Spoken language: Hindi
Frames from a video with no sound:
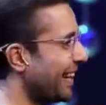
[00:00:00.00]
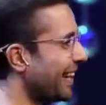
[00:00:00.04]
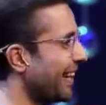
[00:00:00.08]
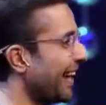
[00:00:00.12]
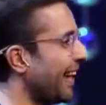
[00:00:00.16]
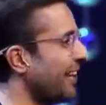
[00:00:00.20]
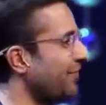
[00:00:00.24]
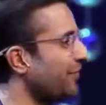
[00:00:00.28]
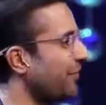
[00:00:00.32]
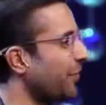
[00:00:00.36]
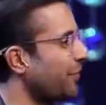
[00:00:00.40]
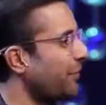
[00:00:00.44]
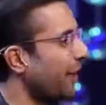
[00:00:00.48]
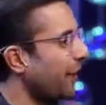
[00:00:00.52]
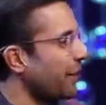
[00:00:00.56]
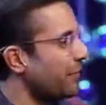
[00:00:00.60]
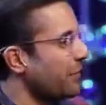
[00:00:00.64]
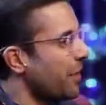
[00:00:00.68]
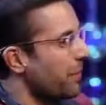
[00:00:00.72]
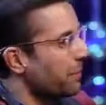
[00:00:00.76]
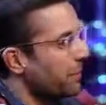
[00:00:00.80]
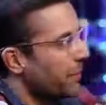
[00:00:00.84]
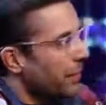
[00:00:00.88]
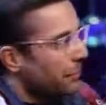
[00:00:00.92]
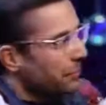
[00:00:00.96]
लाइफ के बारे
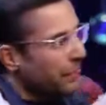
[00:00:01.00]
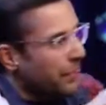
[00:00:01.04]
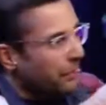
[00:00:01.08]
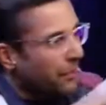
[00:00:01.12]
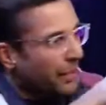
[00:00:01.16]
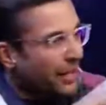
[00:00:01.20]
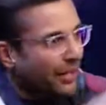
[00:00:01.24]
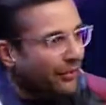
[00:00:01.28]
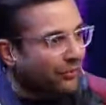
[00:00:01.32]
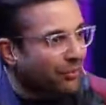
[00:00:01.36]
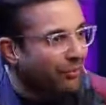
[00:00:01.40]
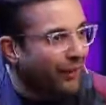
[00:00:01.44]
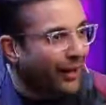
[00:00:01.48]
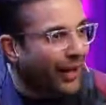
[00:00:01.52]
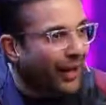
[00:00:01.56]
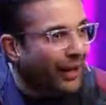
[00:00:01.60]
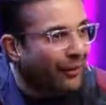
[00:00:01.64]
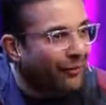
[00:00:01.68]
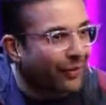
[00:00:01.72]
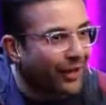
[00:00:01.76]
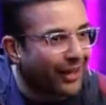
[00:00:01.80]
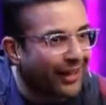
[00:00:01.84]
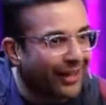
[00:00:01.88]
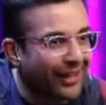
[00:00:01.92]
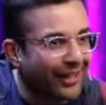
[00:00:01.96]
में अपने अपने बिलीव्स बनाए
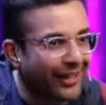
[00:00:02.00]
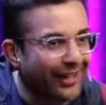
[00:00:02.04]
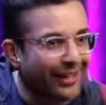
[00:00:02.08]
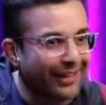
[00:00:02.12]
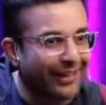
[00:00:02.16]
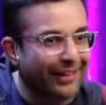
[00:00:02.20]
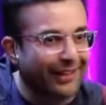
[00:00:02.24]
हुए हैं